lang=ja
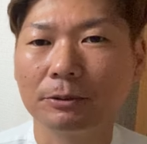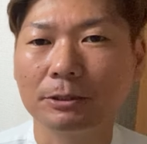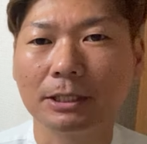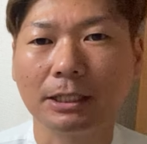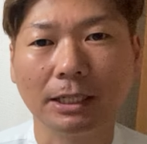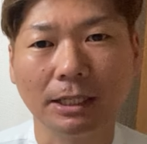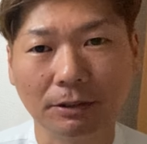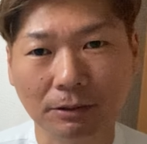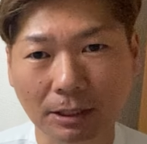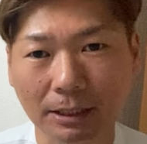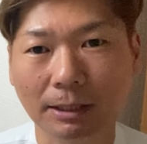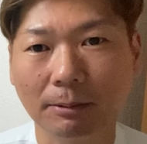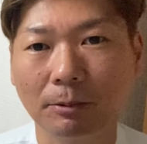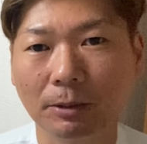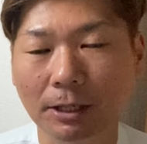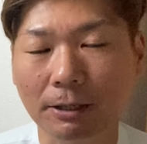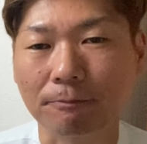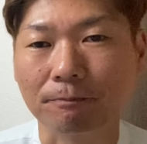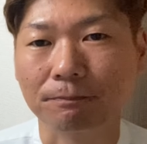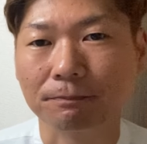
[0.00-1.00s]
おっしゃられる方も
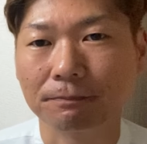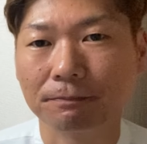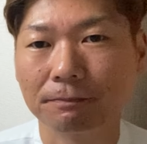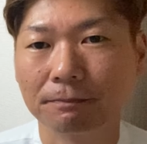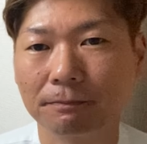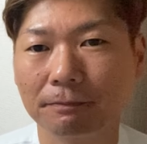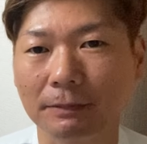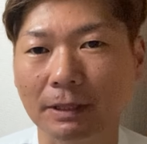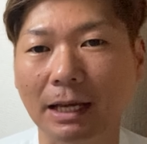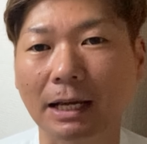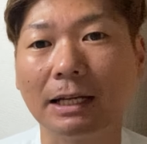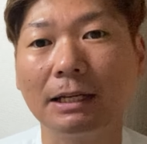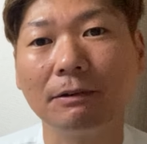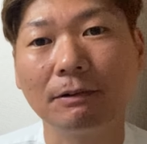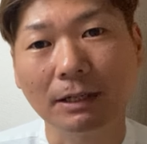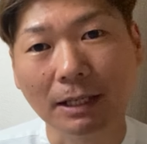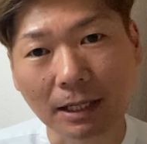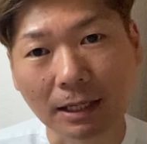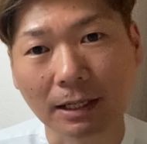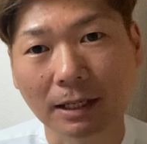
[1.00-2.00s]
ね、中に
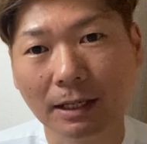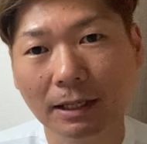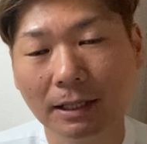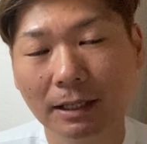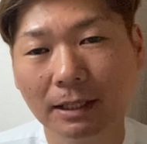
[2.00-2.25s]
はね、